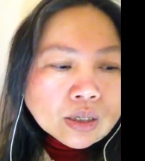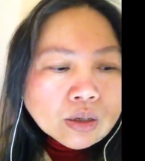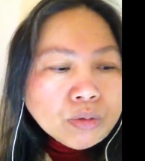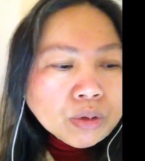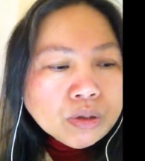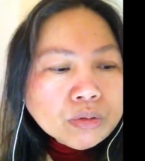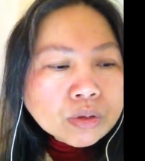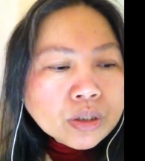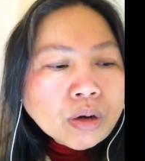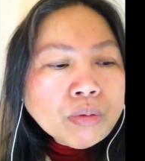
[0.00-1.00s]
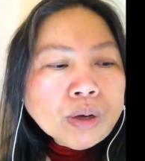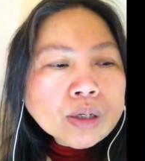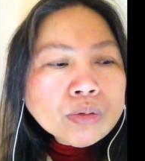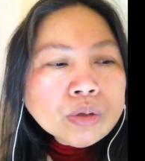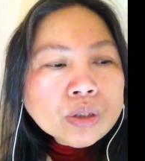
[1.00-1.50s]
跟我有交
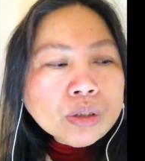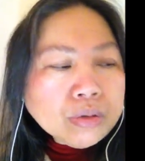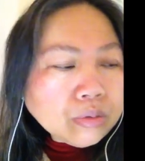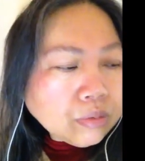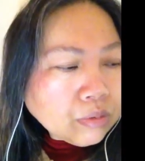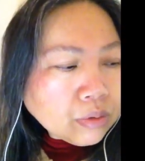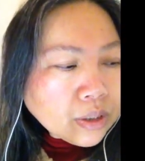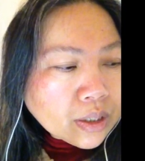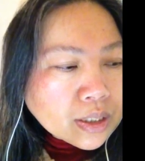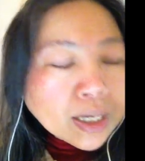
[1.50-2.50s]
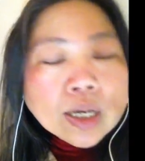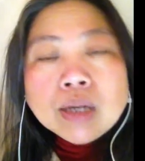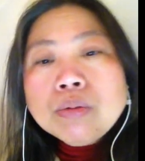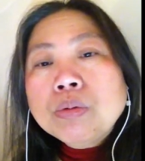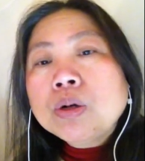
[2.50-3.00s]
往的过程中，要
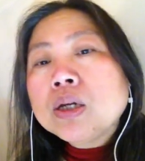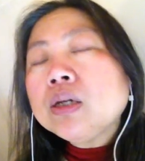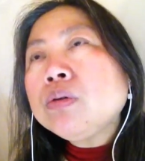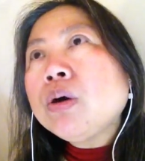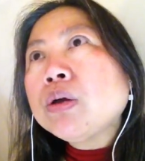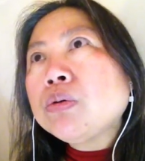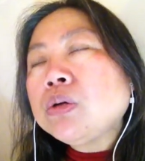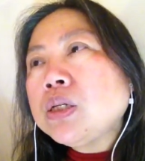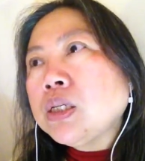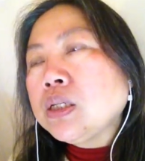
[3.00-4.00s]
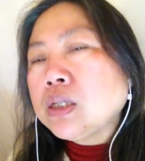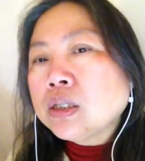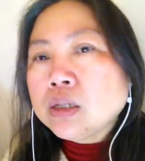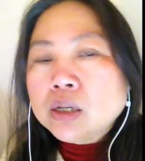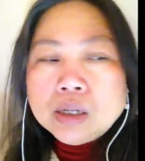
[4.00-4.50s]
猜我跟外国的情
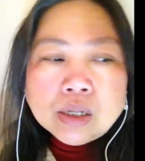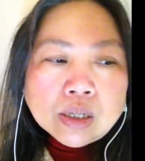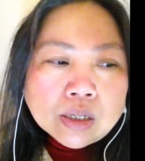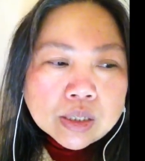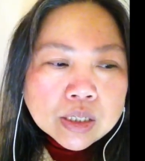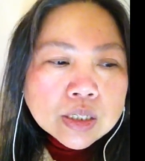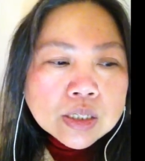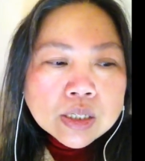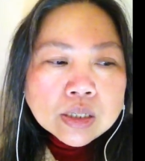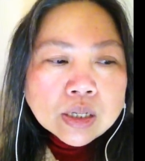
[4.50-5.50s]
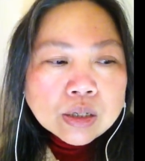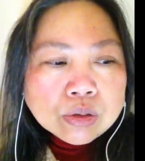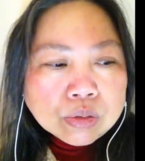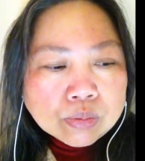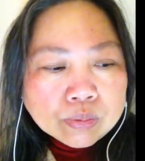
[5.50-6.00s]
人的事情当
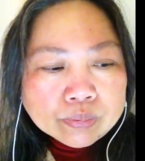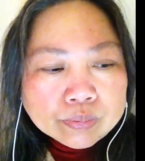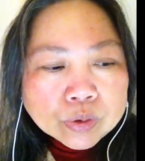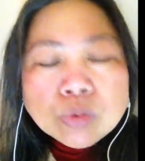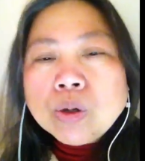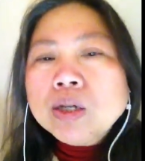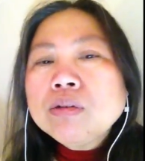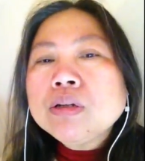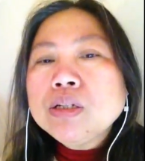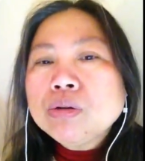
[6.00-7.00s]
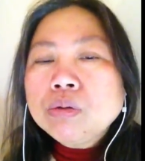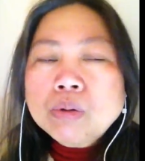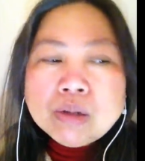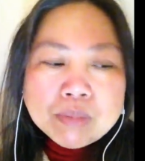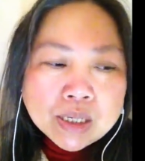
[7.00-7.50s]
中，我认为中
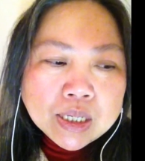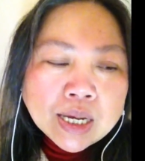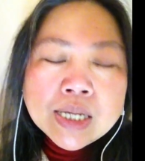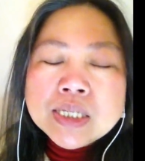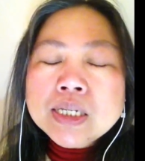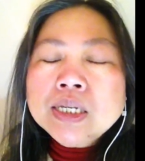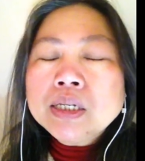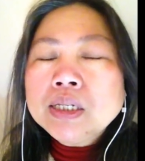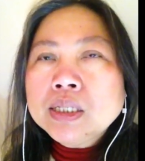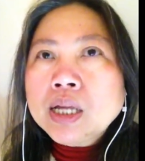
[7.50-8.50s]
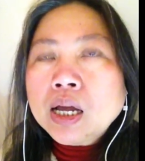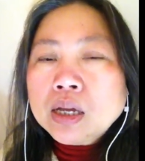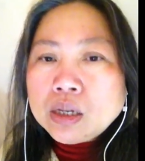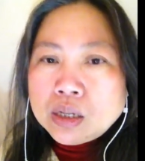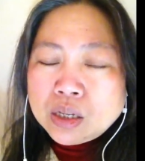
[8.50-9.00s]
国人嘛，你还是一应当
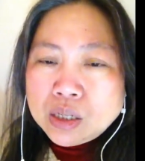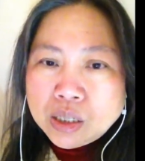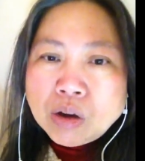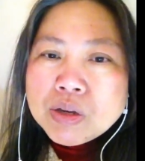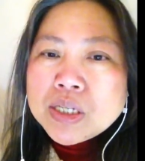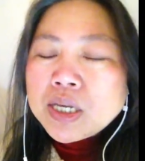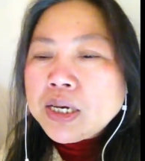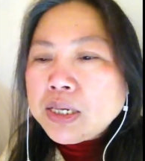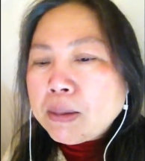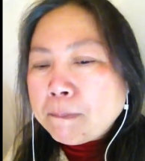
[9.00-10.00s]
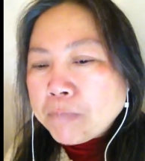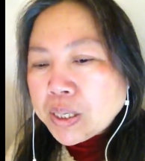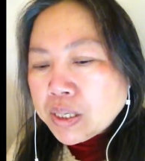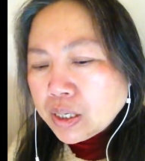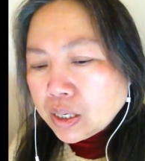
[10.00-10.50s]
要一些脸
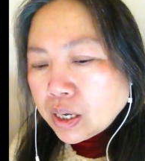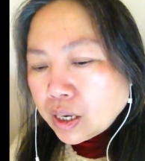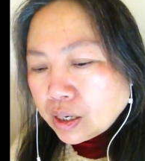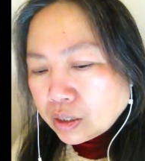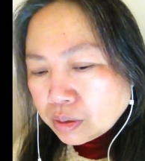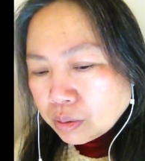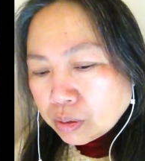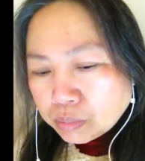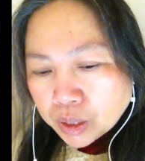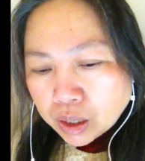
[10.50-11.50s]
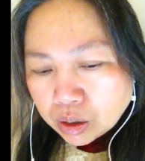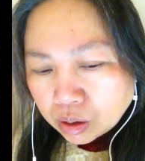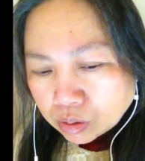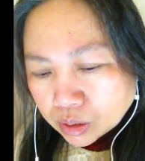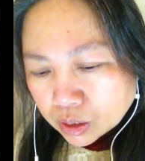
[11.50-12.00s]
皮啊，不
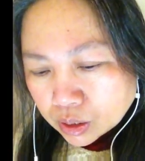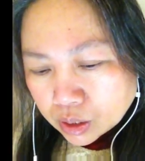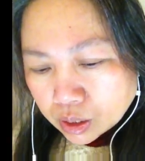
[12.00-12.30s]
要那个。